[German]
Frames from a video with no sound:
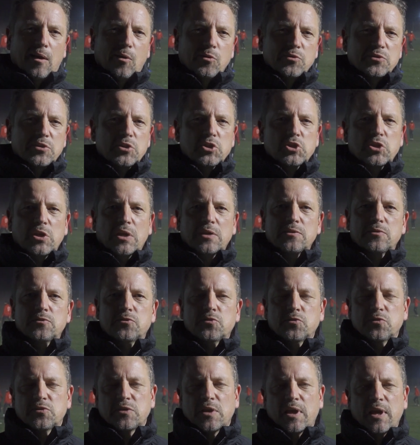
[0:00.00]
ausgestattet
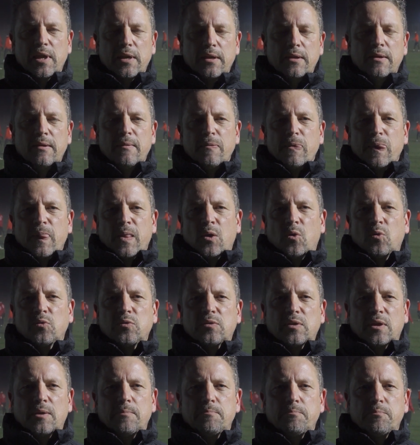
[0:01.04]
zu sein
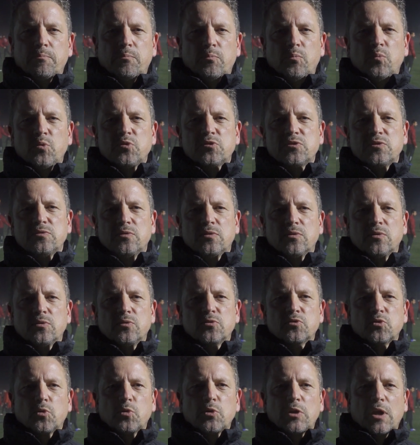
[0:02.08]
und ähm, müssen
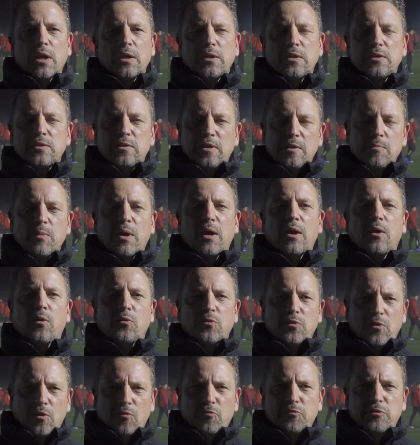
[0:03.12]
so dann nicht immer
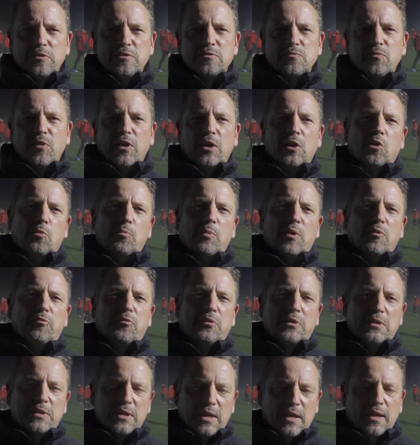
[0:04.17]
und auf diesem Wege nochmal
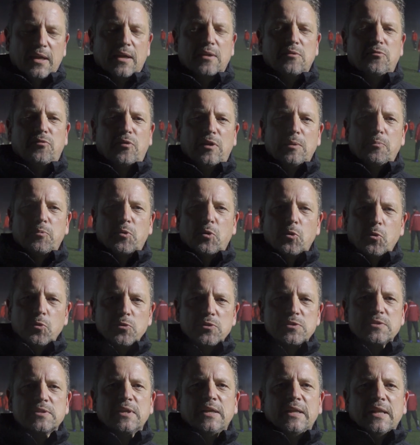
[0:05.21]
vielen Dank an Philipp
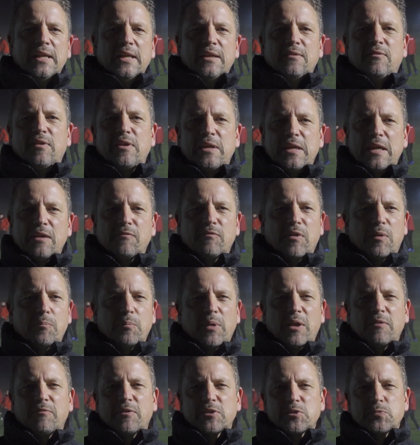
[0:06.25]
Kunz, wenn irgendwann
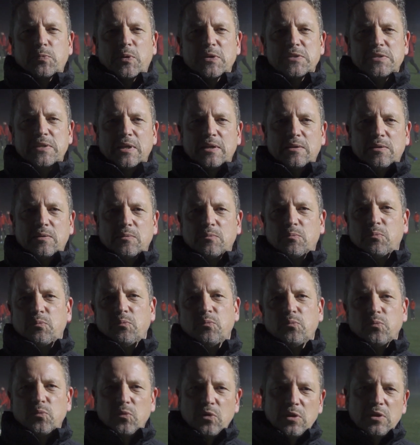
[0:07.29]
mal was passiert,
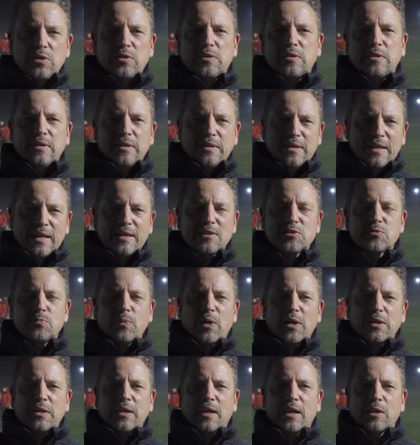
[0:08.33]
nicht jedes
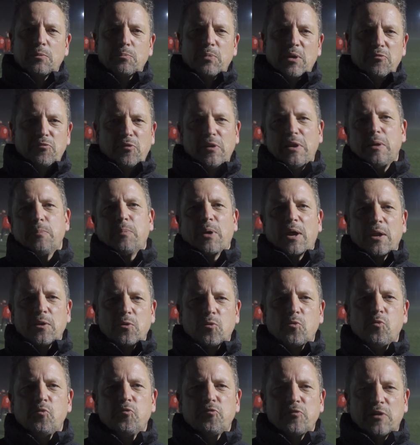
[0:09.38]
Mal direkt bei Philipp
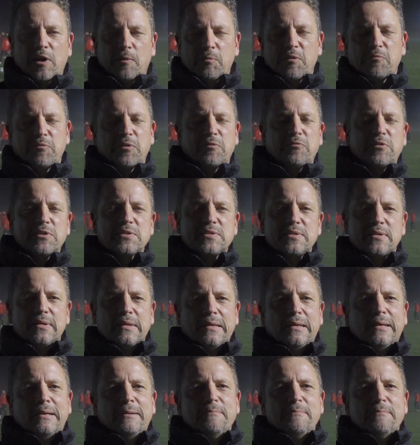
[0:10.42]
anrufen, aber wir wissen,